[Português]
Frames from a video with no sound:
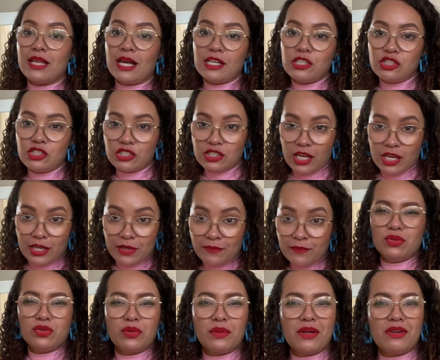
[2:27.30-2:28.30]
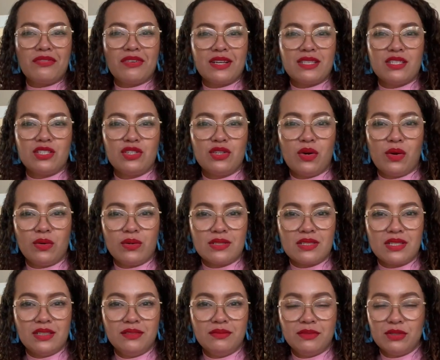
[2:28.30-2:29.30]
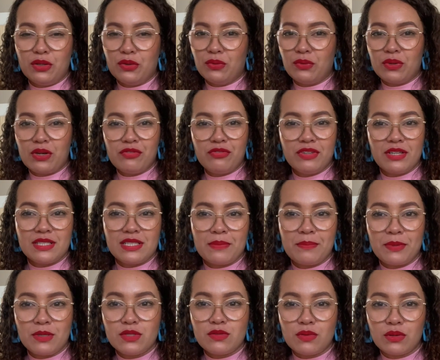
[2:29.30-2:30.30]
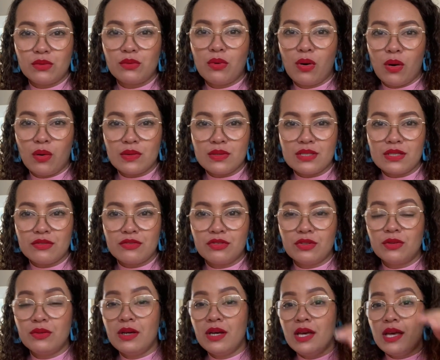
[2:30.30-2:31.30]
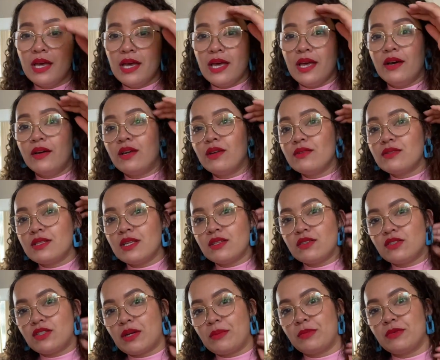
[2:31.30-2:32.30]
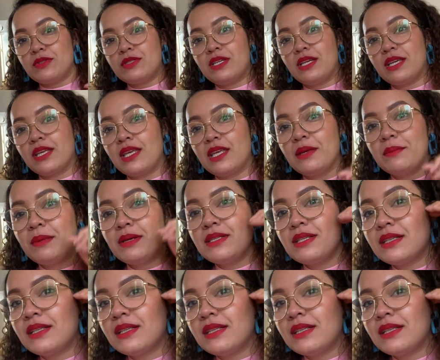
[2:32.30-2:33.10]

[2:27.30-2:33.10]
na Shein. Tô na fase de rosa e eu nunca fui essa pessoa do rosa, viu? Eu não sei se eu já mostrei aqui, mas